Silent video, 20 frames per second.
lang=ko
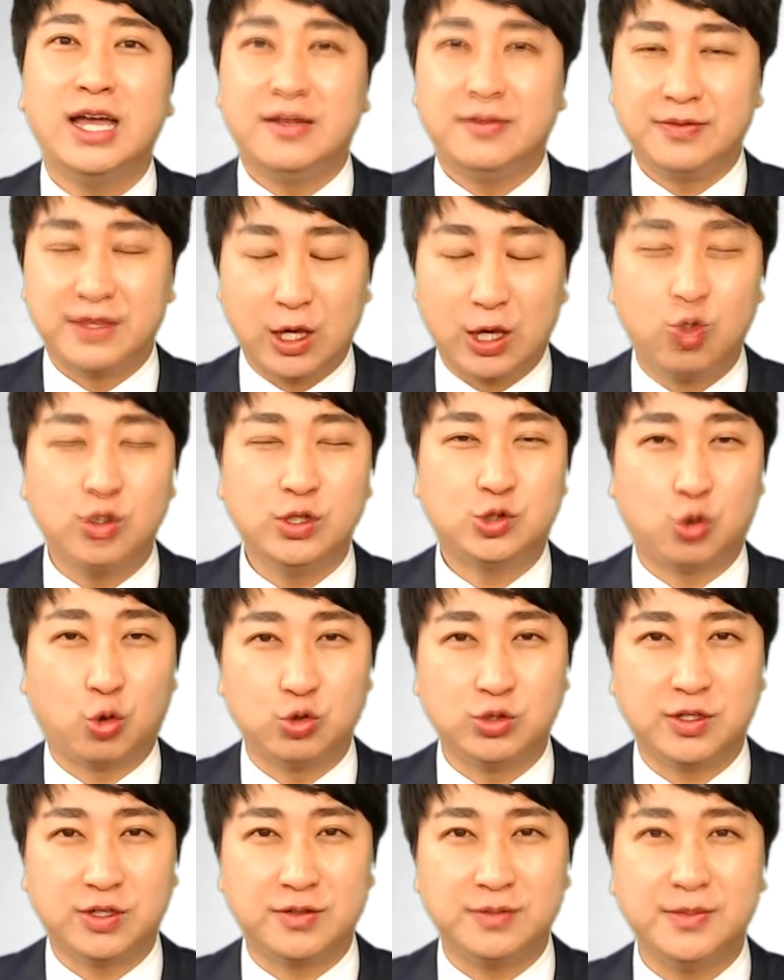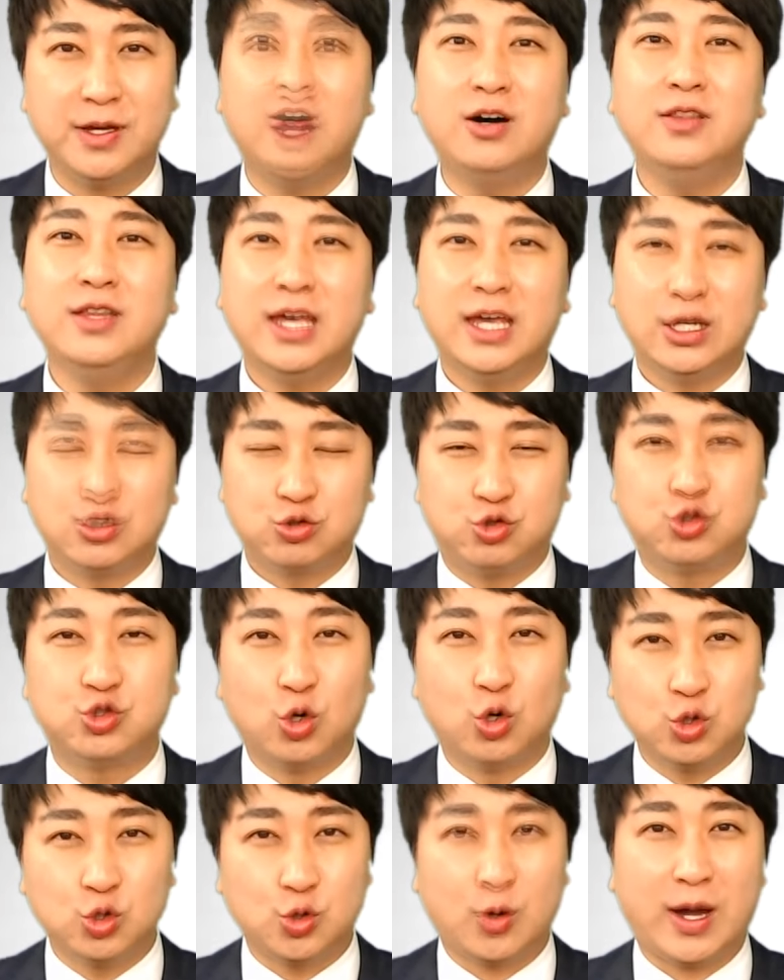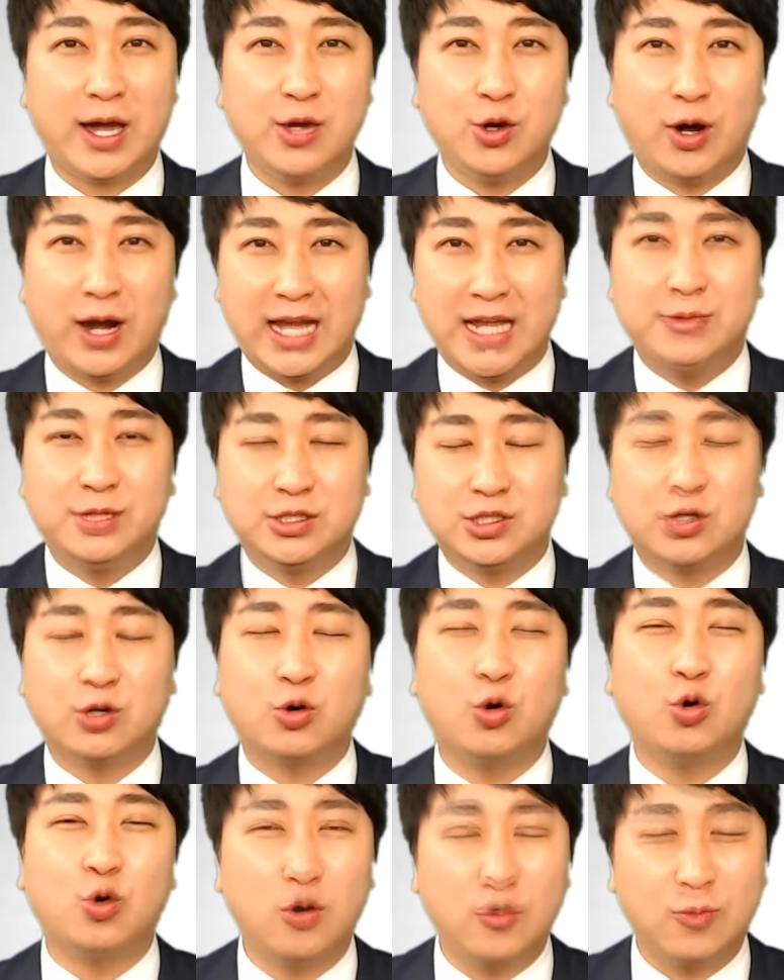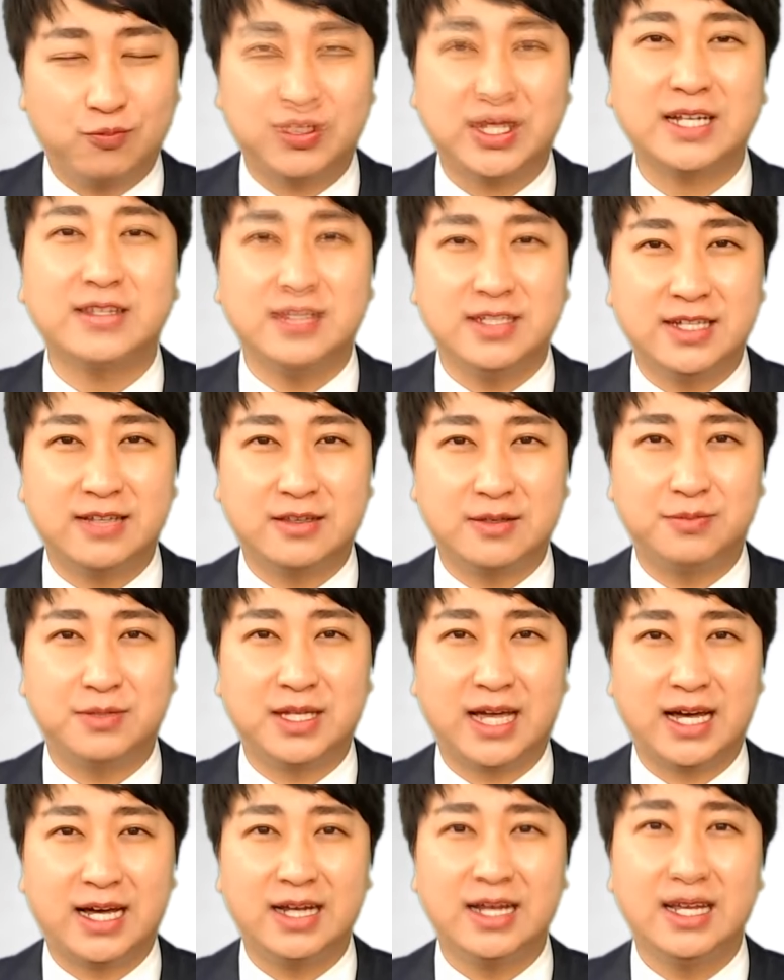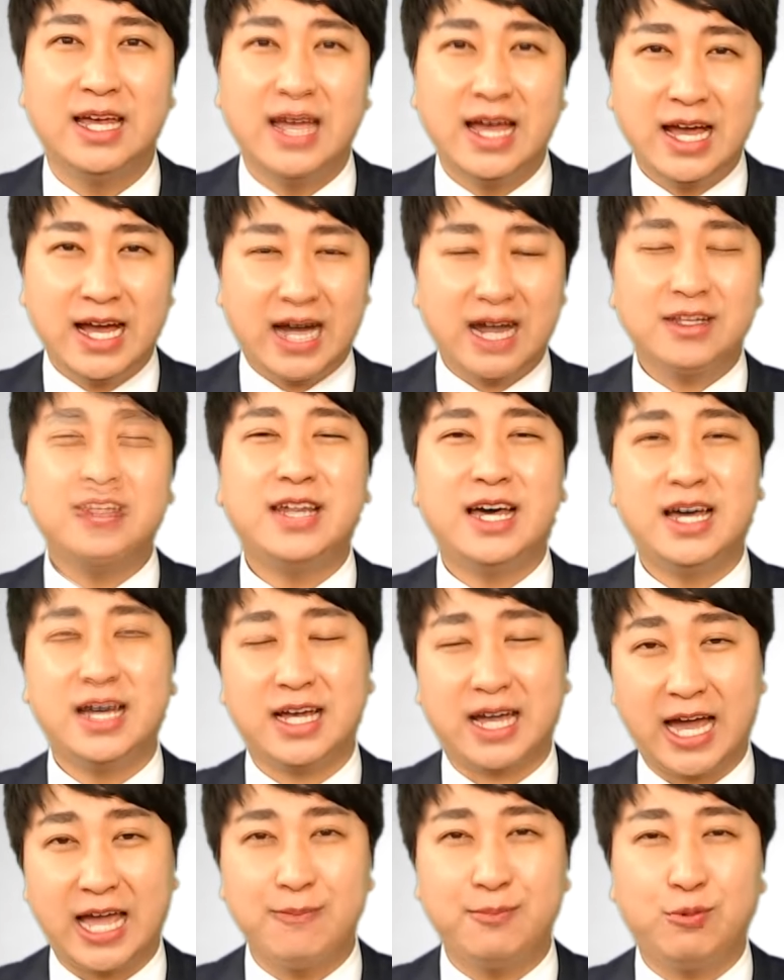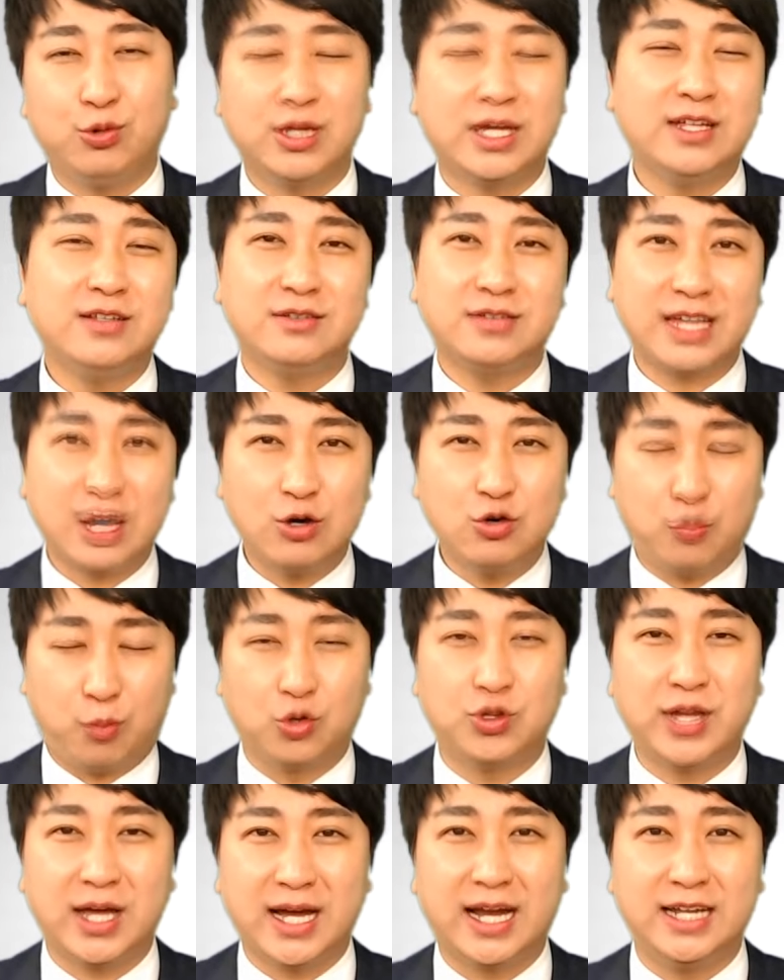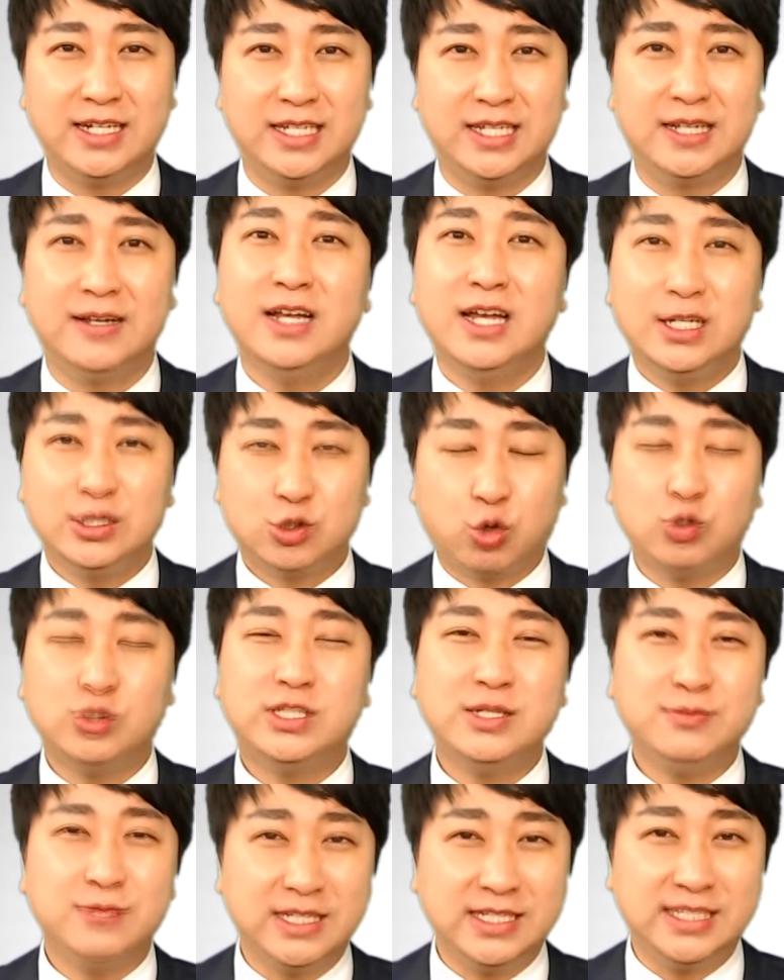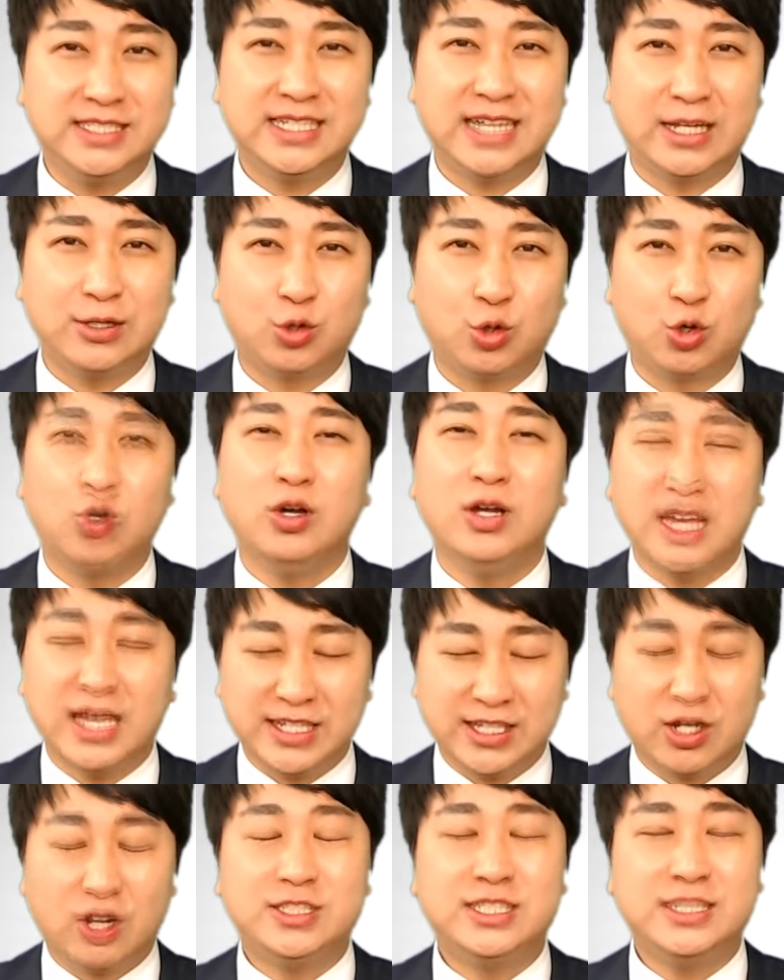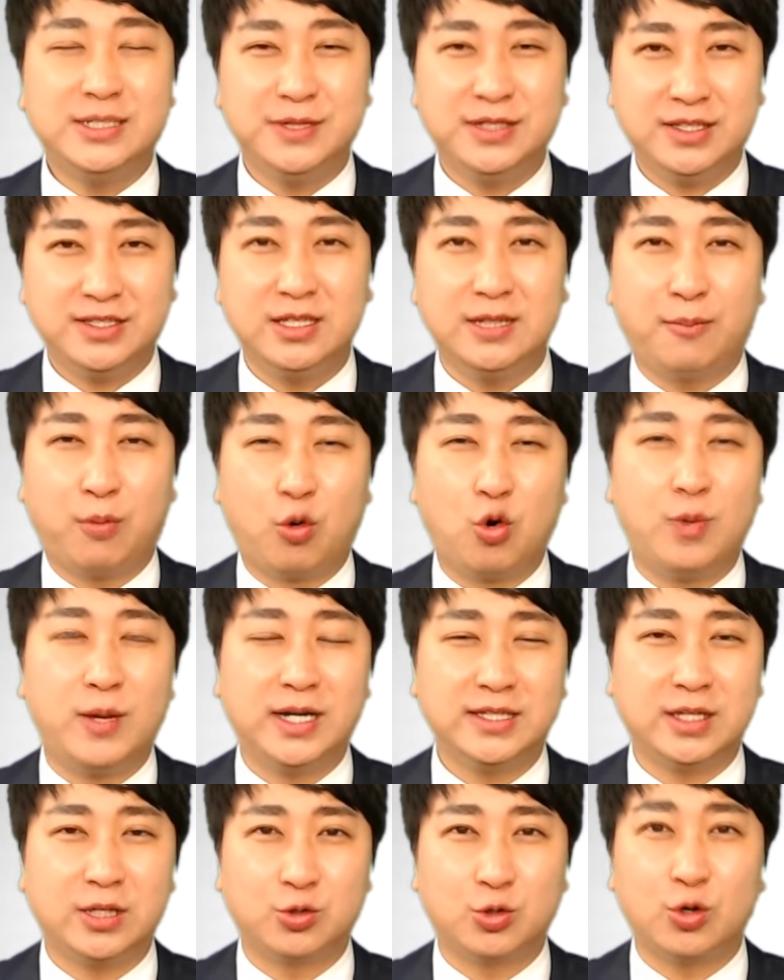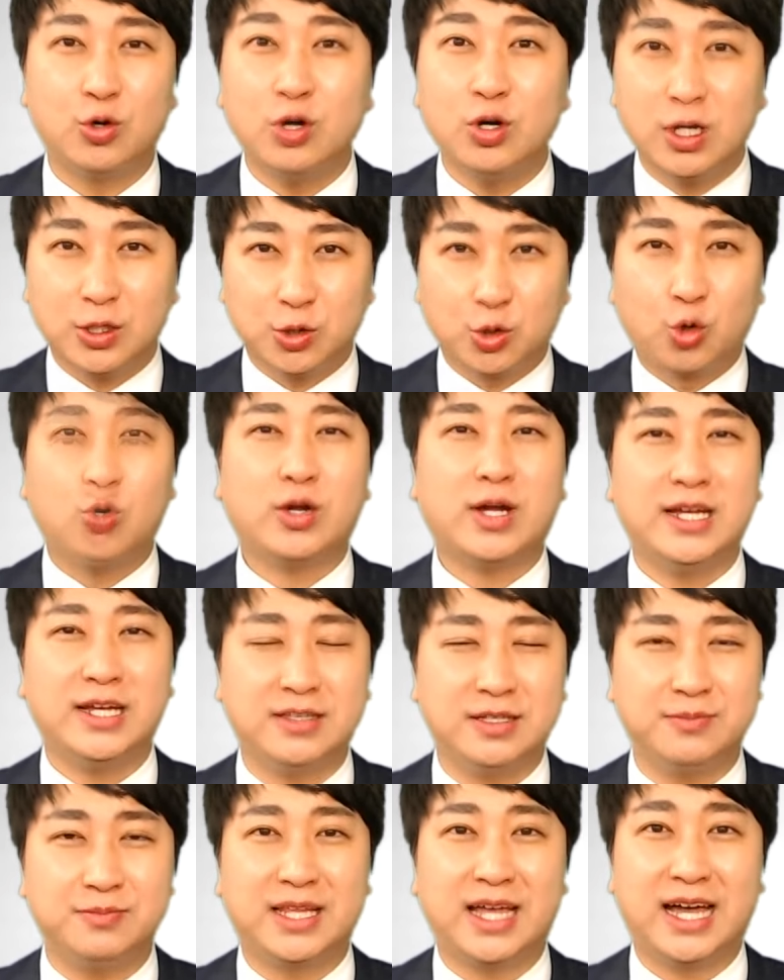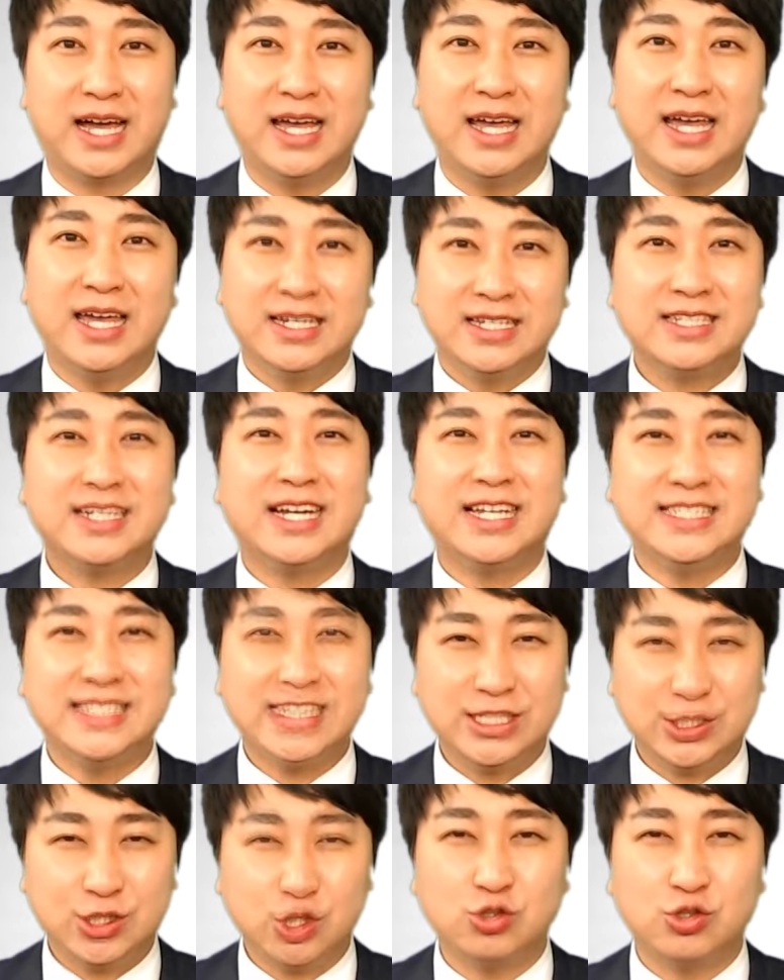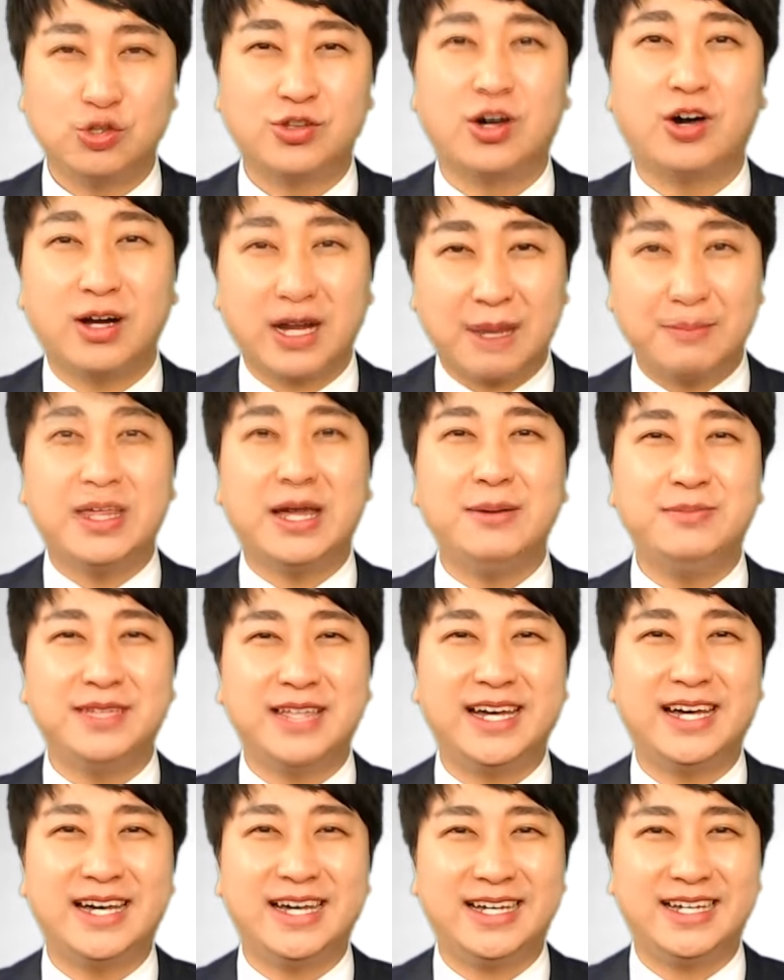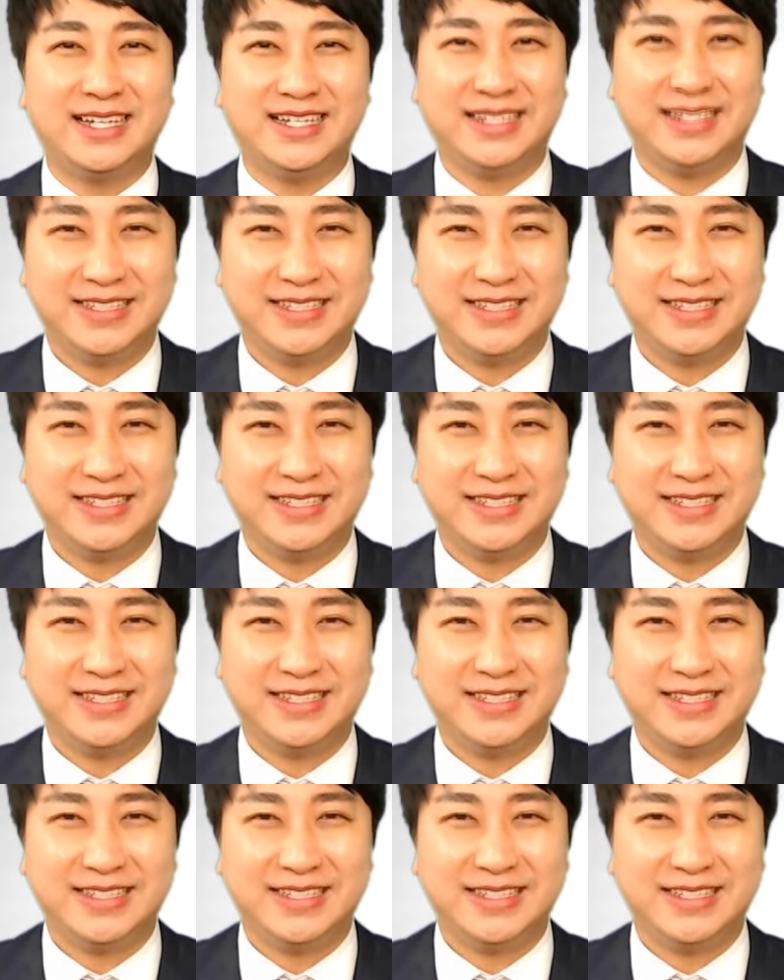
내용이 좋으셨으면 구독, 좋아요, 알림 설정 꼭꼭 부탁드리겠습니다. 항상 가입보다는 사후 보상 관리, 초심을 잃지 않도록 열심히 뛰는 보호망이 되도록 노력하겠습니다. 끝까지 시청해주셔서 감사합니다.